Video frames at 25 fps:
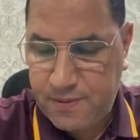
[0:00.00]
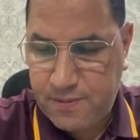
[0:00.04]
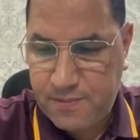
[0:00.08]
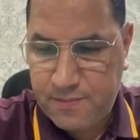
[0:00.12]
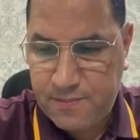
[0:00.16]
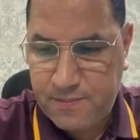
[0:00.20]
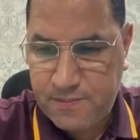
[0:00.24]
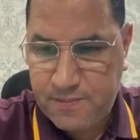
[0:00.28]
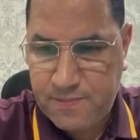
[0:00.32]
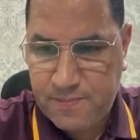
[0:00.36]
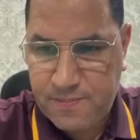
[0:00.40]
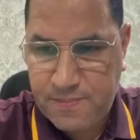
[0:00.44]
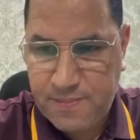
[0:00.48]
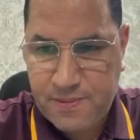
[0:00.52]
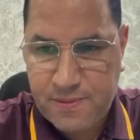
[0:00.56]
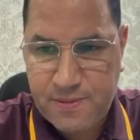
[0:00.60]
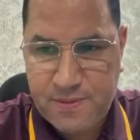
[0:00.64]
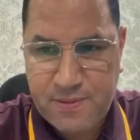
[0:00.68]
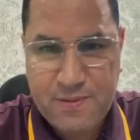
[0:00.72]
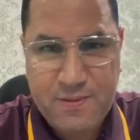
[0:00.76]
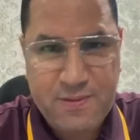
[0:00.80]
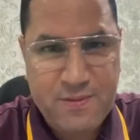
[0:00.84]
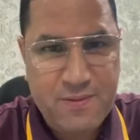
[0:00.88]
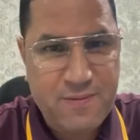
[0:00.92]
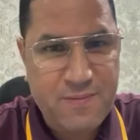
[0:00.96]
صفحتي دلوقتي
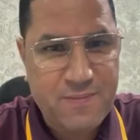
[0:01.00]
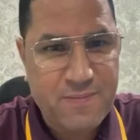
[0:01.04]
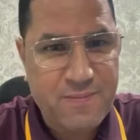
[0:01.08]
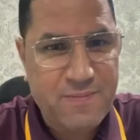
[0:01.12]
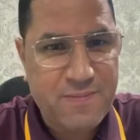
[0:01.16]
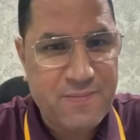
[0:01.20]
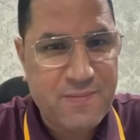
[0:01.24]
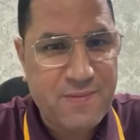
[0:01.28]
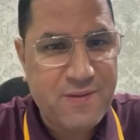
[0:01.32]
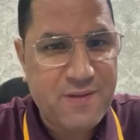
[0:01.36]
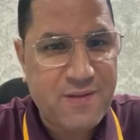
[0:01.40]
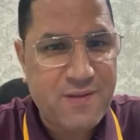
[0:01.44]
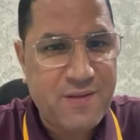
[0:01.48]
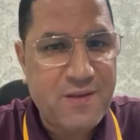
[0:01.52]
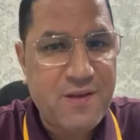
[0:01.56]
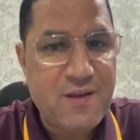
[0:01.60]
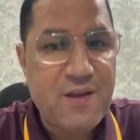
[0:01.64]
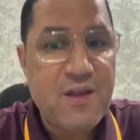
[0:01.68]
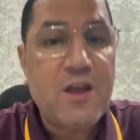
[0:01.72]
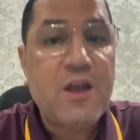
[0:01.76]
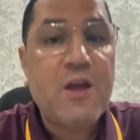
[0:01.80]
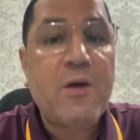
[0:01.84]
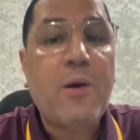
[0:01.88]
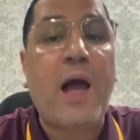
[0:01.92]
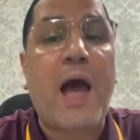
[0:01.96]
هيلاقي الخبر موجود على
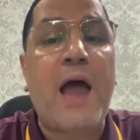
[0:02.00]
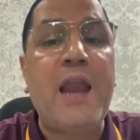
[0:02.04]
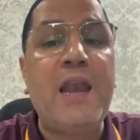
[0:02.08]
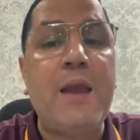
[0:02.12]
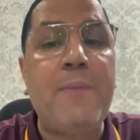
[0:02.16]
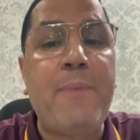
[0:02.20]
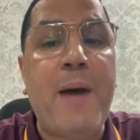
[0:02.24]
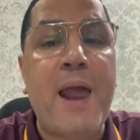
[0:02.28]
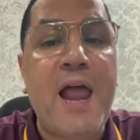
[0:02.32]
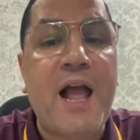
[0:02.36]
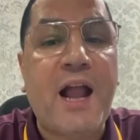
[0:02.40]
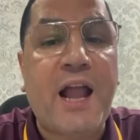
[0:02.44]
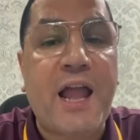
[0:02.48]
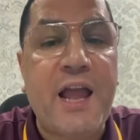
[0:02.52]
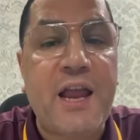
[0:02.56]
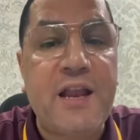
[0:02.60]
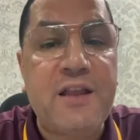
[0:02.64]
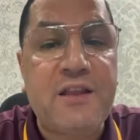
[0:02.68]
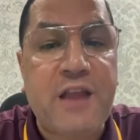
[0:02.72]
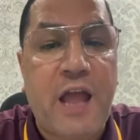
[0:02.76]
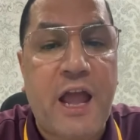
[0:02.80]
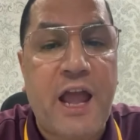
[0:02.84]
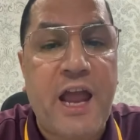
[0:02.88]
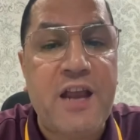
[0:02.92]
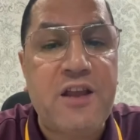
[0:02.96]
التيك خلي بالك
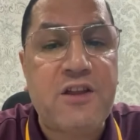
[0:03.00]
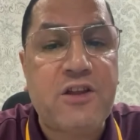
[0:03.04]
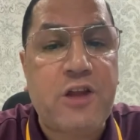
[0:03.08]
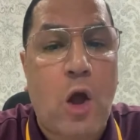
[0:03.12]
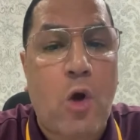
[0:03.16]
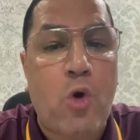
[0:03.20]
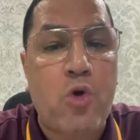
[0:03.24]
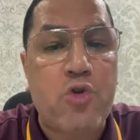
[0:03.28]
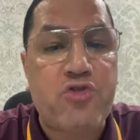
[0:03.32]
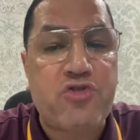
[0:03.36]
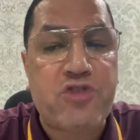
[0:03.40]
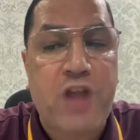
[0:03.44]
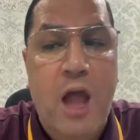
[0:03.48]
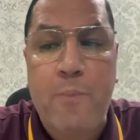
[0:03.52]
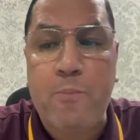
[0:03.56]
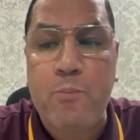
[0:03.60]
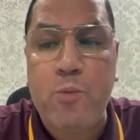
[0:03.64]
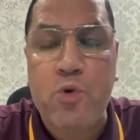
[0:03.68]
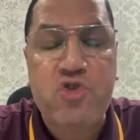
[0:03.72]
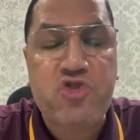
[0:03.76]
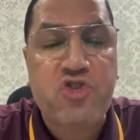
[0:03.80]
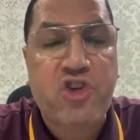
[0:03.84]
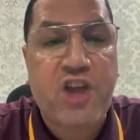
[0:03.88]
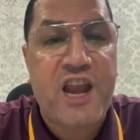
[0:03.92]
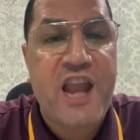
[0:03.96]
انت انت قدام
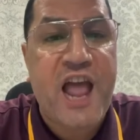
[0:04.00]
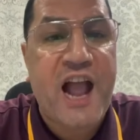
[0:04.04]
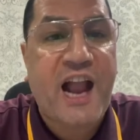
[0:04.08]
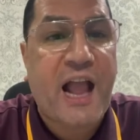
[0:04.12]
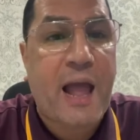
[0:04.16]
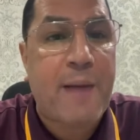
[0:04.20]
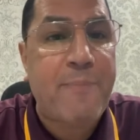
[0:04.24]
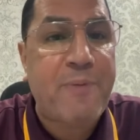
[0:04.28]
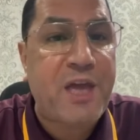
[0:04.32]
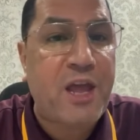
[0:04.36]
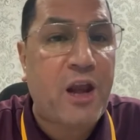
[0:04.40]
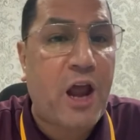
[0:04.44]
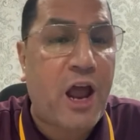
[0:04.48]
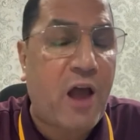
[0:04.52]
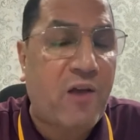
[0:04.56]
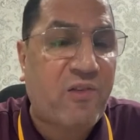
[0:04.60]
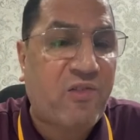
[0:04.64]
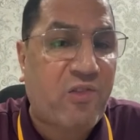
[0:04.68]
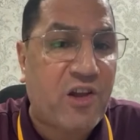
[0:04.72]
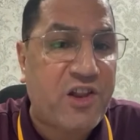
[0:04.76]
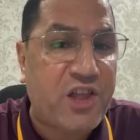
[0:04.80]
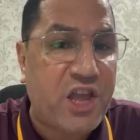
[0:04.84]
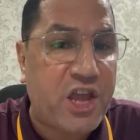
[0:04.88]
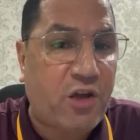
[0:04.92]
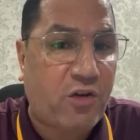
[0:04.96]
مشكله كبيره يا
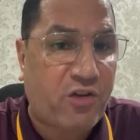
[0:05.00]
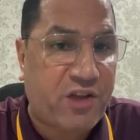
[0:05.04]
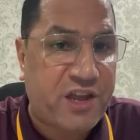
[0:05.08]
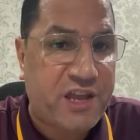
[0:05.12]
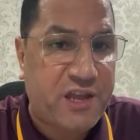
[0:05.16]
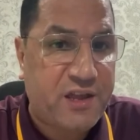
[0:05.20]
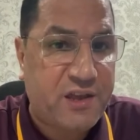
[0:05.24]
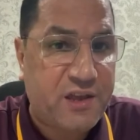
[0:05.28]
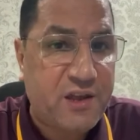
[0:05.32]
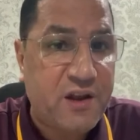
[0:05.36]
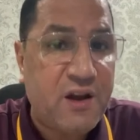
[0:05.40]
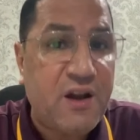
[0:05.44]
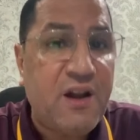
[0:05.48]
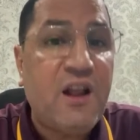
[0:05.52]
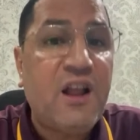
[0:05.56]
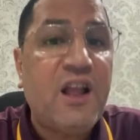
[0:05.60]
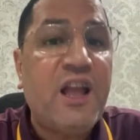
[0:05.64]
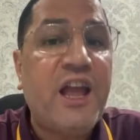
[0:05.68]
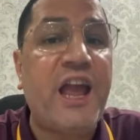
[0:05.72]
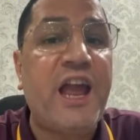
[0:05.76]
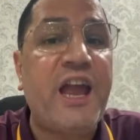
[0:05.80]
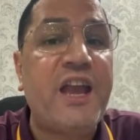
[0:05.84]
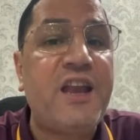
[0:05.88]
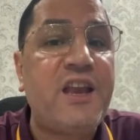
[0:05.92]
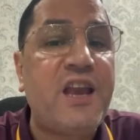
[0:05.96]
صديقي
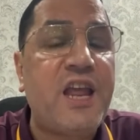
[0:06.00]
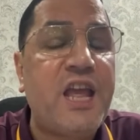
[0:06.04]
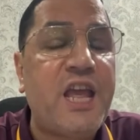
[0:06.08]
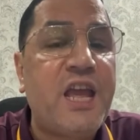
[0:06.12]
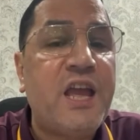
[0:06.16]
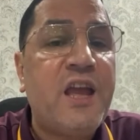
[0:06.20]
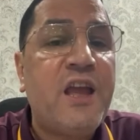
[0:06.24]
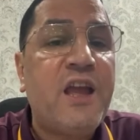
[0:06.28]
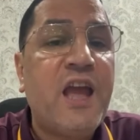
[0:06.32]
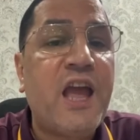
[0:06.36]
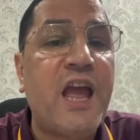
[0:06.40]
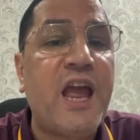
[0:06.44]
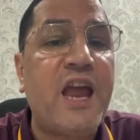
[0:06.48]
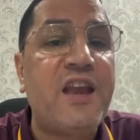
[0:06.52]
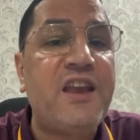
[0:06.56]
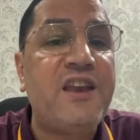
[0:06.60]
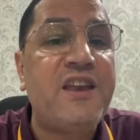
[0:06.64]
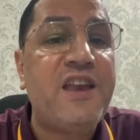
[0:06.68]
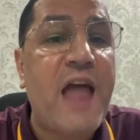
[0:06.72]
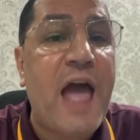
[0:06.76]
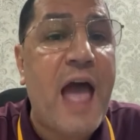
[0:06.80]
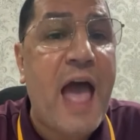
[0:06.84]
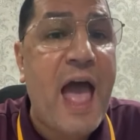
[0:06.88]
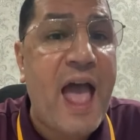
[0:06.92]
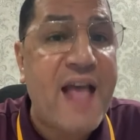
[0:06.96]
ان إيه
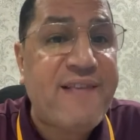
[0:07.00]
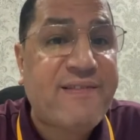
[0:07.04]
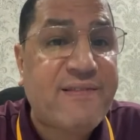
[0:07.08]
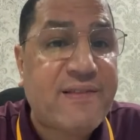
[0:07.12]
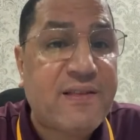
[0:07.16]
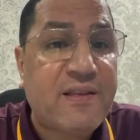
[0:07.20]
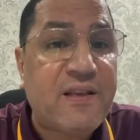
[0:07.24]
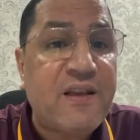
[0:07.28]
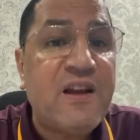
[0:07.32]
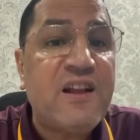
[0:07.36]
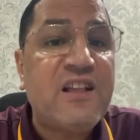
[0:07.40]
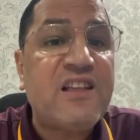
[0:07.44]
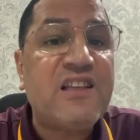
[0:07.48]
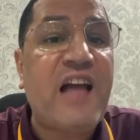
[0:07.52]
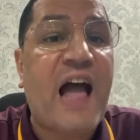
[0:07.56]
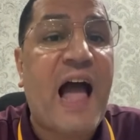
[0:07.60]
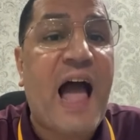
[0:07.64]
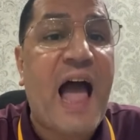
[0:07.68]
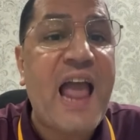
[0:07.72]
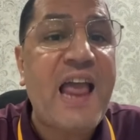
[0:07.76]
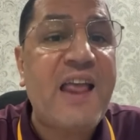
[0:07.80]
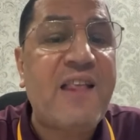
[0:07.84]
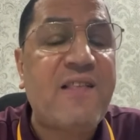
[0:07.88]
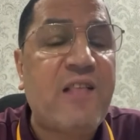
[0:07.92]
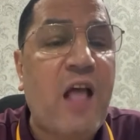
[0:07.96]
الناس
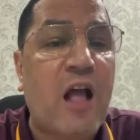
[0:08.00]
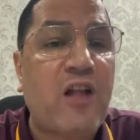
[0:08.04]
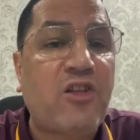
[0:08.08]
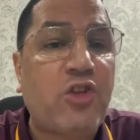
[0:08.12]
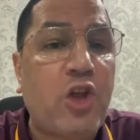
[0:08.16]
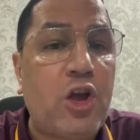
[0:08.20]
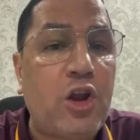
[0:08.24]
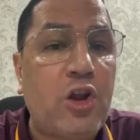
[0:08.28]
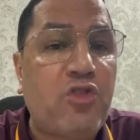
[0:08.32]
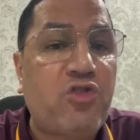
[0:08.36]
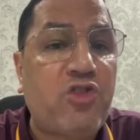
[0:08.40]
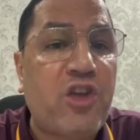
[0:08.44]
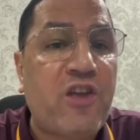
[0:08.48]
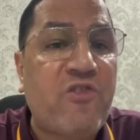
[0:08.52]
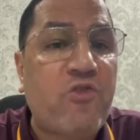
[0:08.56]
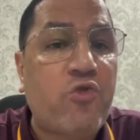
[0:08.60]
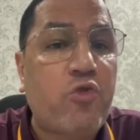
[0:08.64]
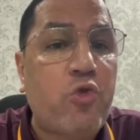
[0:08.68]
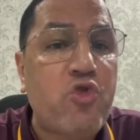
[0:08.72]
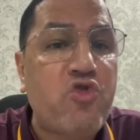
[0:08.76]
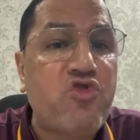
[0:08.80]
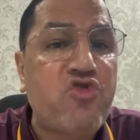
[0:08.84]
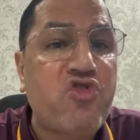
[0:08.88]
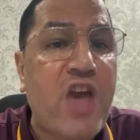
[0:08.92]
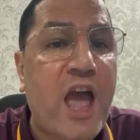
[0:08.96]
عايزه ترضي
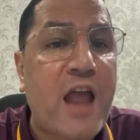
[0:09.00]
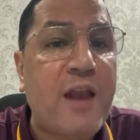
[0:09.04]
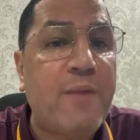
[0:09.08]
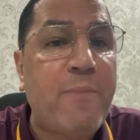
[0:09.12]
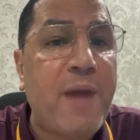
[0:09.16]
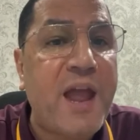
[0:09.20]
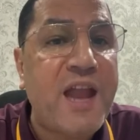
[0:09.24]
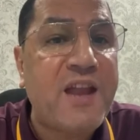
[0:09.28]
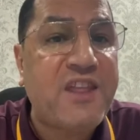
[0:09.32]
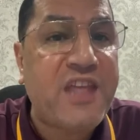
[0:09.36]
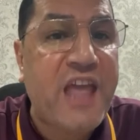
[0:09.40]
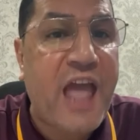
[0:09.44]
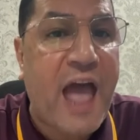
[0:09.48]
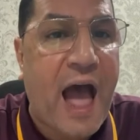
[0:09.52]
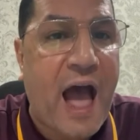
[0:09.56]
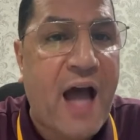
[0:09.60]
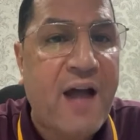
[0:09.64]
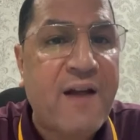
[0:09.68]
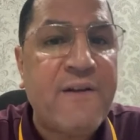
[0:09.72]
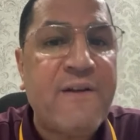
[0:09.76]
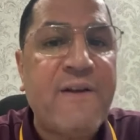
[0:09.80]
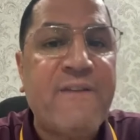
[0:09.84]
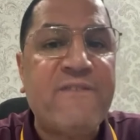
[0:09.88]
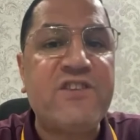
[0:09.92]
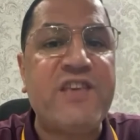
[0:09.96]
السوشيال ميديا
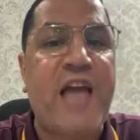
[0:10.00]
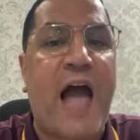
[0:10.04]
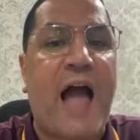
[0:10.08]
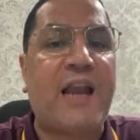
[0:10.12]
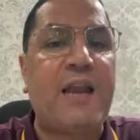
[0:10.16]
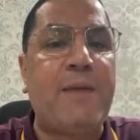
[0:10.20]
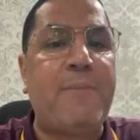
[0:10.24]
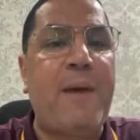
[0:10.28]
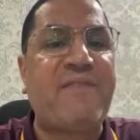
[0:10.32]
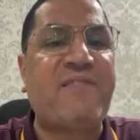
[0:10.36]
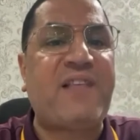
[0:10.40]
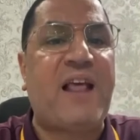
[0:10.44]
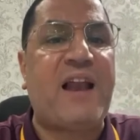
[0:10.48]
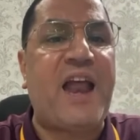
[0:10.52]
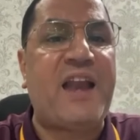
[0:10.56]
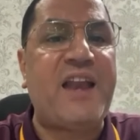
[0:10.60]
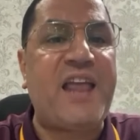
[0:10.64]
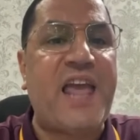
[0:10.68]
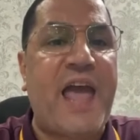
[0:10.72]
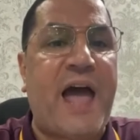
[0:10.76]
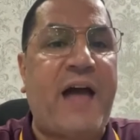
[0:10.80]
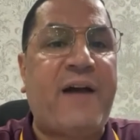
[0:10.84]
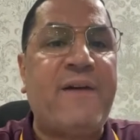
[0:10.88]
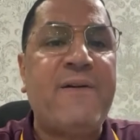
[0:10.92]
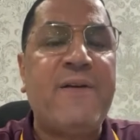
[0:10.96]
يعني مثلا
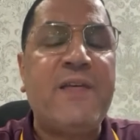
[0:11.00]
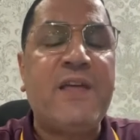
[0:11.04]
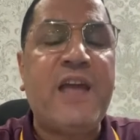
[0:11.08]
ايه